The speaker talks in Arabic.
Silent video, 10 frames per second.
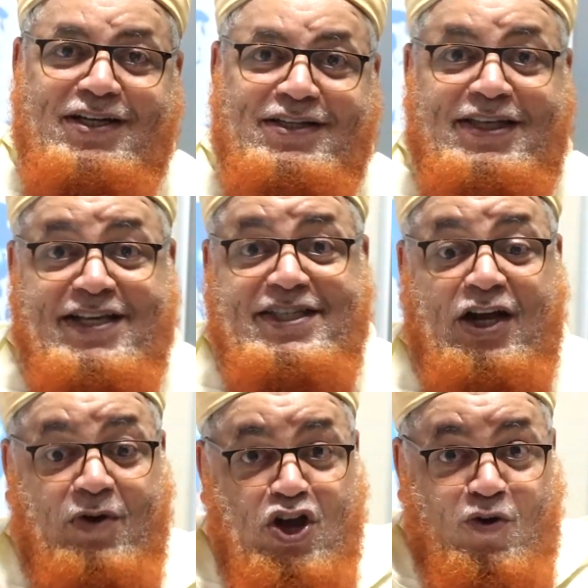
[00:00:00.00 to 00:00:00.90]
التاسع
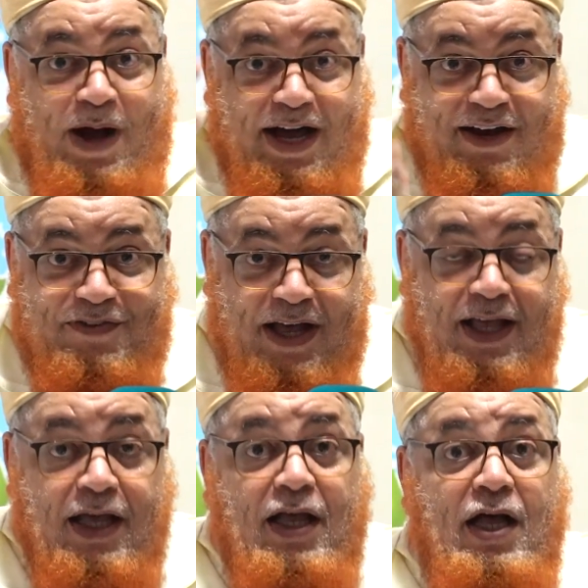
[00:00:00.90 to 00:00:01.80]
هو يوم عرفة
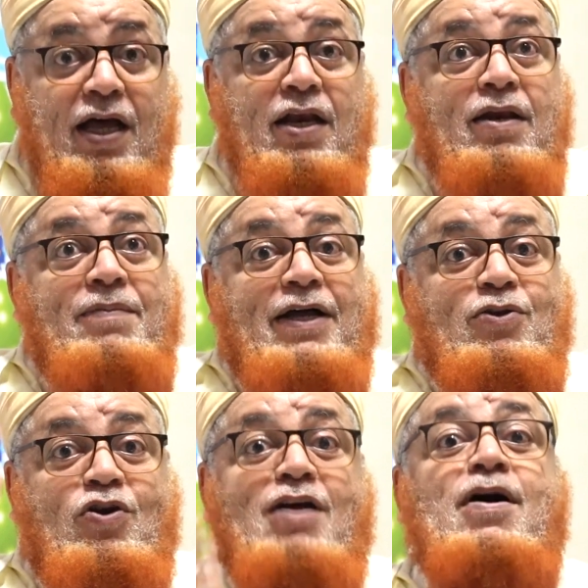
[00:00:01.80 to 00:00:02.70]
قال بعض
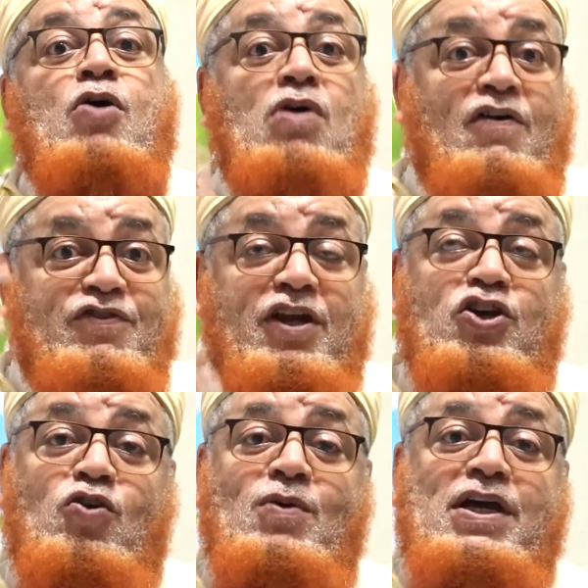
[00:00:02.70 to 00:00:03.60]
العلماء هو أفضل
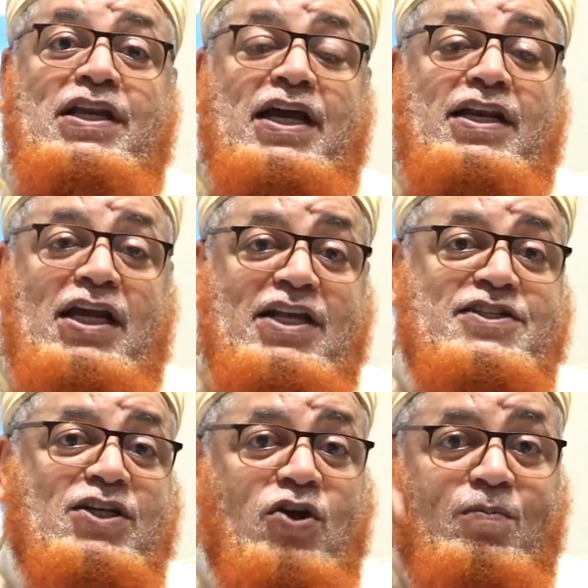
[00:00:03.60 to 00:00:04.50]
يوم لأن
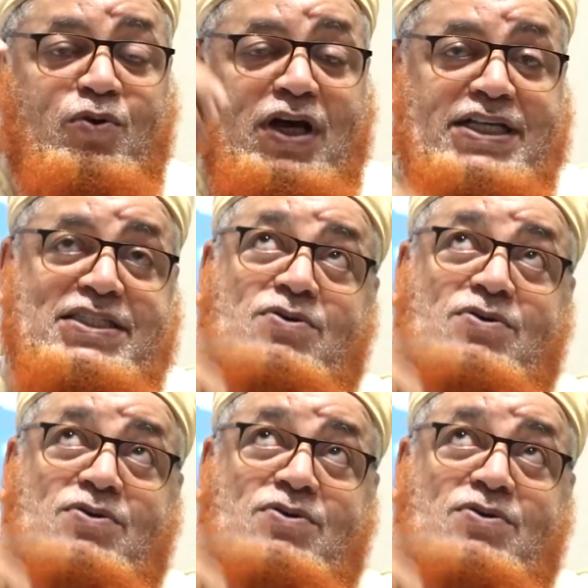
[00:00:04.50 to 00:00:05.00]
ينزل ربنا عز